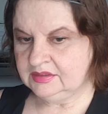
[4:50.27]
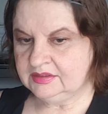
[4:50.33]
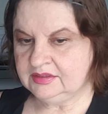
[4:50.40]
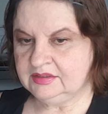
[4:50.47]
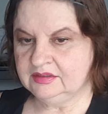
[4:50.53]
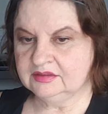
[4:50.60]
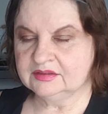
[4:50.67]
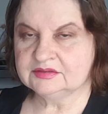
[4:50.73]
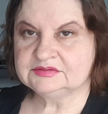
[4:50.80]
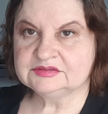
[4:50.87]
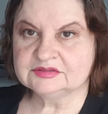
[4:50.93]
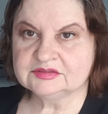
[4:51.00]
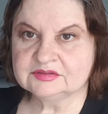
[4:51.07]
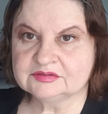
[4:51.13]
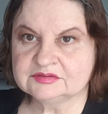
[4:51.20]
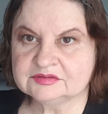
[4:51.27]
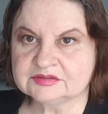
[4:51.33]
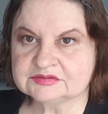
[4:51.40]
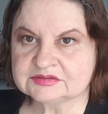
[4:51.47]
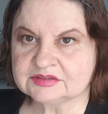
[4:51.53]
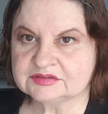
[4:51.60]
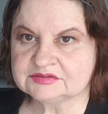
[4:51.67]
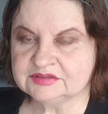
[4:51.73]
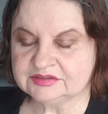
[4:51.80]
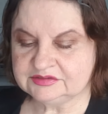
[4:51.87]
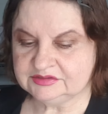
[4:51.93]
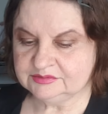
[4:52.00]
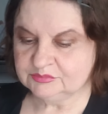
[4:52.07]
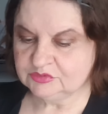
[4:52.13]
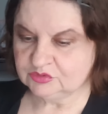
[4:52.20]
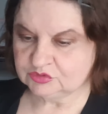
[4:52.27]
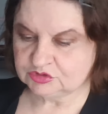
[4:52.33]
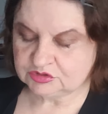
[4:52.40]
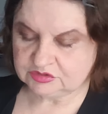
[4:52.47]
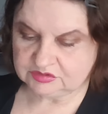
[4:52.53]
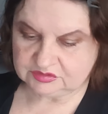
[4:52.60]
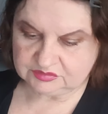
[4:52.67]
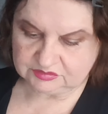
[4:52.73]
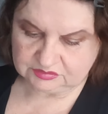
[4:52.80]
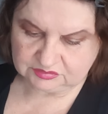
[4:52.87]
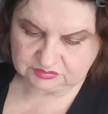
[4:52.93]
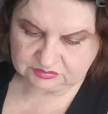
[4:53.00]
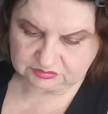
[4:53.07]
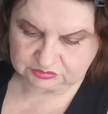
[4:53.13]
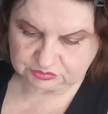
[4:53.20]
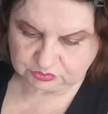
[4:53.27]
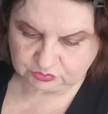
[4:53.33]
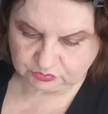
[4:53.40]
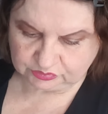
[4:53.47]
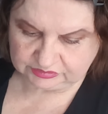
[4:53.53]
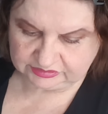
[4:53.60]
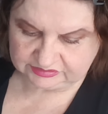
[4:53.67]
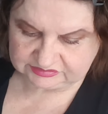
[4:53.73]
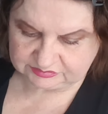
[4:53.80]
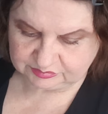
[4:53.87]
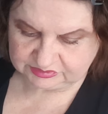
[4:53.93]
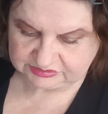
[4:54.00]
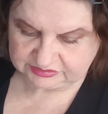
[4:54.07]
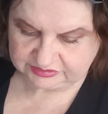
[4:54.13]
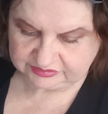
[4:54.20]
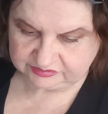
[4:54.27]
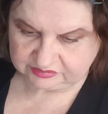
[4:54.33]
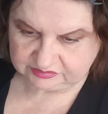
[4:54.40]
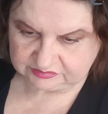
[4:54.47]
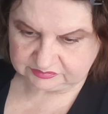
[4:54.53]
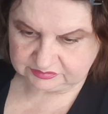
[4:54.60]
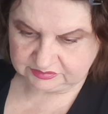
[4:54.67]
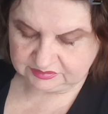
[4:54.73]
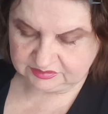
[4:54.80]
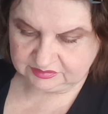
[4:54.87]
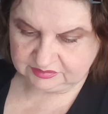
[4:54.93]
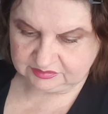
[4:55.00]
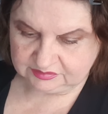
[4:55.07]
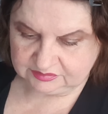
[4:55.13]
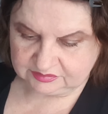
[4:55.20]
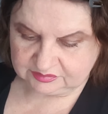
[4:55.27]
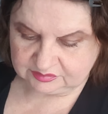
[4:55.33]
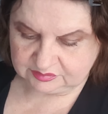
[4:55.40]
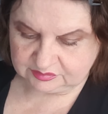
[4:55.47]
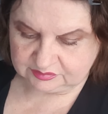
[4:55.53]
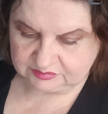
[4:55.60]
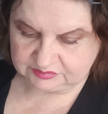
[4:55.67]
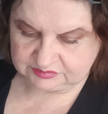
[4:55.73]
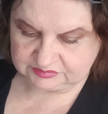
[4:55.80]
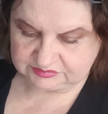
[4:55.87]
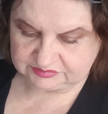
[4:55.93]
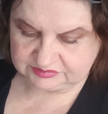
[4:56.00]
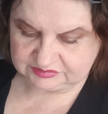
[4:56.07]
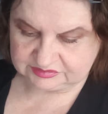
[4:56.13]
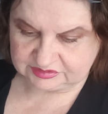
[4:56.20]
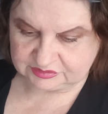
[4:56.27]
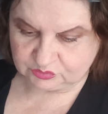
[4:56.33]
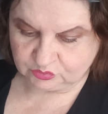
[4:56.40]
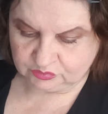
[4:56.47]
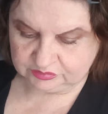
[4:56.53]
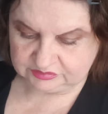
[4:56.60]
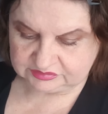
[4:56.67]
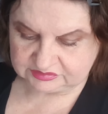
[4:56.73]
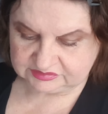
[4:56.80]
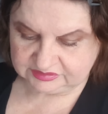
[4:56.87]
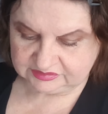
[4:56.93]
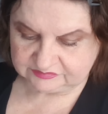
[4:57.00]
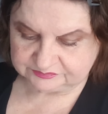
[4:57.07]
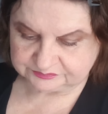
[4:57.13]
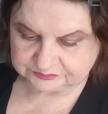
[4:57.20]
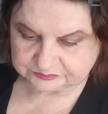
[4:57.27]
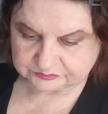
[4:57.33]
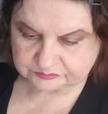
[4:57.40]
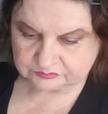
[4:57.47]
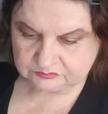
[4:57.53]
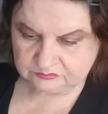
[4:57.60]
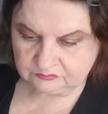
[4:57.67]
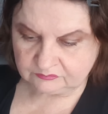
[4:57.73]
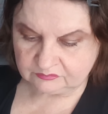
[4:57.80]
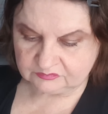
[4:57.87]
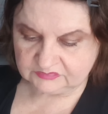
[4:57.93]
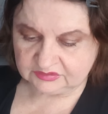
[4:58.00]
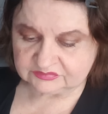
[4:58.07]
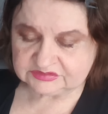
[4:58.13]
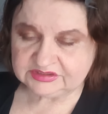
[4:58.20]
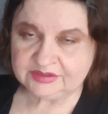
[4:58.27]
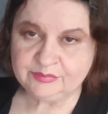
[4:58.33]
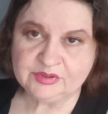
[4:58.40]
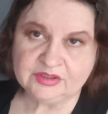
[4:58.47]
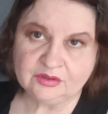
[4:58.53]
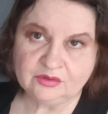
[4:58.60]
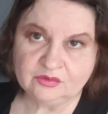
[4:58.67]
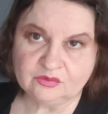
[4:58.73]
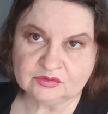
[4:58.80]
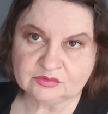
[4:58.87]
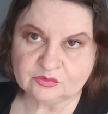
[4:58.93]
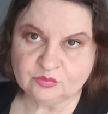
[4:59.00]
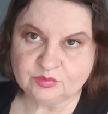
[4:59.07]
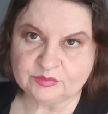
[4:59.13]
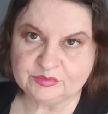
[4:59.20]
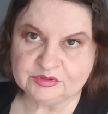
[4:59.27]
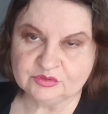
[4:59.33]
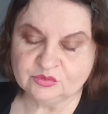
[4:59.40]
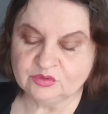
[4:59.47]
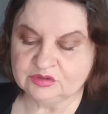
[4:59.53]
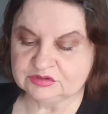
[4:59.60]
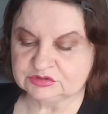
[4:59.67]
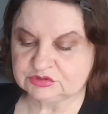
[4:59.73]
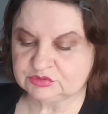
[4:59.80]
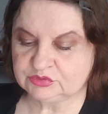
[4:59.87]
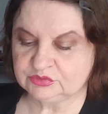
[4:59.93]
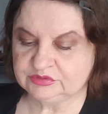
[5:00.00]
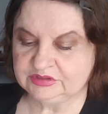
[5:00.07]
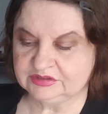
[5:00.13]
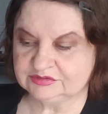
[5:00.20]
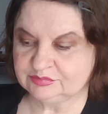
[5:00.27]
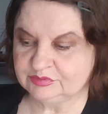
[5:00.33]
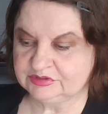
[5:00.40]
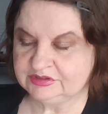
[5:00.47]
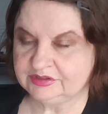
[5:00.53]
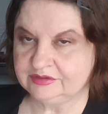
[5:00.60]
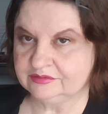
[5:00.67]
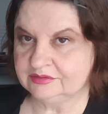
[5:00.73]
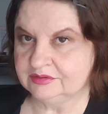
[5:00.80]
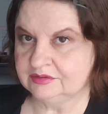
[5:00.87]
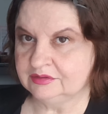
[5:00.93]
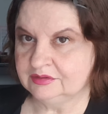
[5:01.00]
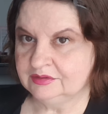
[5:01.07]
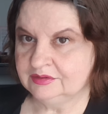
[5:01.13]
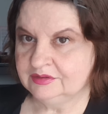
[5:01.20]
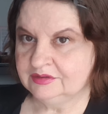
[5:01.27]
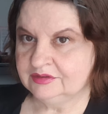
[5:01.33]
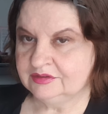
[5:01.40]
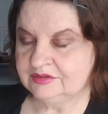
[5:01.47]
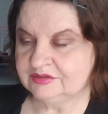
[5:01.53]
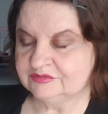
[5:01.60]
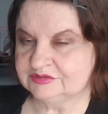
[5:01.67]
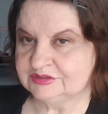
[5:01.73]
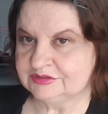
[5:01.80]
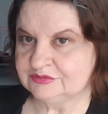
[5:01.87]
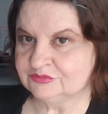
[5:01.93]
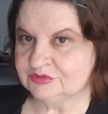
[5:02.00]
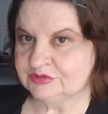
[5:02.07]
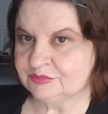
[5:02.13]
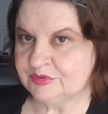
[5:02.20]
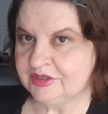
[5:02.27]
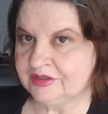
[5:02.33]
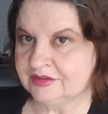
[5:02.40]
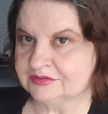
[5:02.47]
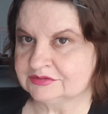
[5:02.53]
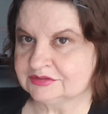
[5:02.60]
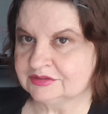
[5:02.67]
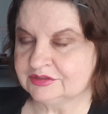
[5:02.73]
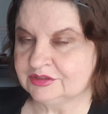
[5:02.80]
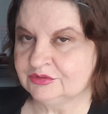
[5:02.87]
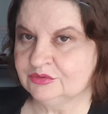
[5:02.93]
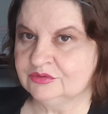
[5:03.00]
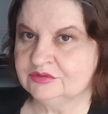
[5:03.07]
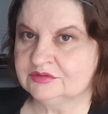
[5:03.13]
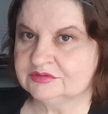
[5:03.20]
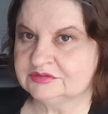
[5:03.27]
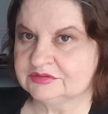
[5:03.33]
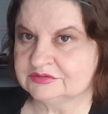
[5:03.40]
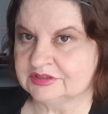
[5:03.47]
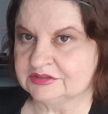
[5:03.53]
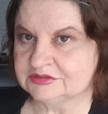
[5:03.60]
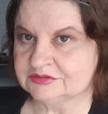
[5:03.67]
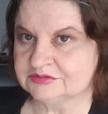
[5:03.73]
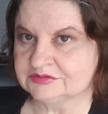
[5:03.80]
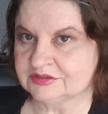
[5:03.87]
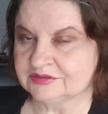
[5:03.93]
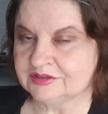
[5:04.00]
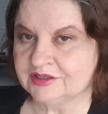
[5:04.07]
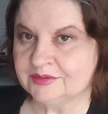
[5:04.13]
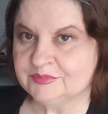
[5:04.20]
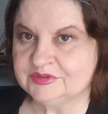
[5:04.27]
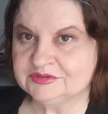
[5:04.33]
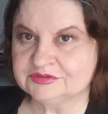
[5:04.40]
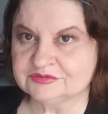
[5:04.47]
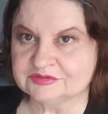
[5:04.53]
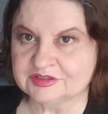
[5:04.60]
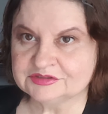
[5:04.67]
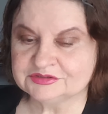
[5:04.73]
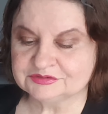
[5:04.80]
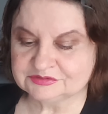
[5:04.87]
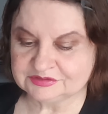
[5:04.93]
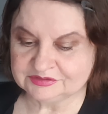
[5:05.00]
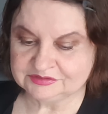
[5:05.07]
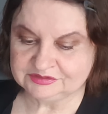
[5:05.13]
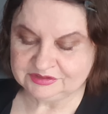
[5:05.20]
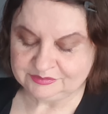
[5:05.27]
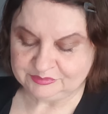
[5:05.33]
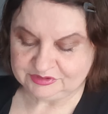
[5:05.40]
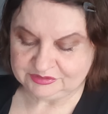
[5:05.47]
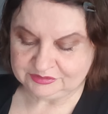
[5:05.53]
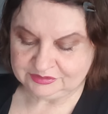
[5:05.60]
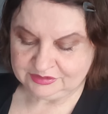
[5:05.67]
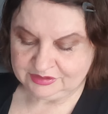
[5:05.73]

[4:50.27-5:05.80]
И хотела рассказать немножко, что я смотрела Э, из кино и так далее. А в стриме я упомянула, что я смотрела э, вот это вот американское кино The Russians are coming, The Russians are coming.